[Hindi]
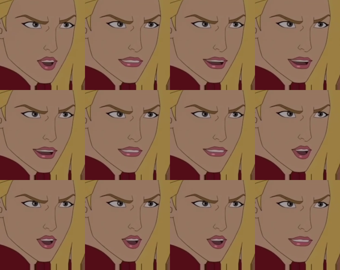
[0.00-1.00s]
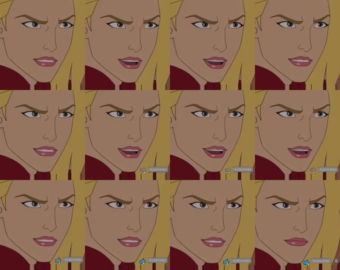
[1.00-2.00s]
में जरूर बताना वीडियो अच्छी लगी हो तो
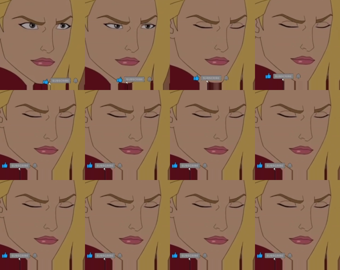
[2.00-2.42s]
वीडियो को लाइक कर देना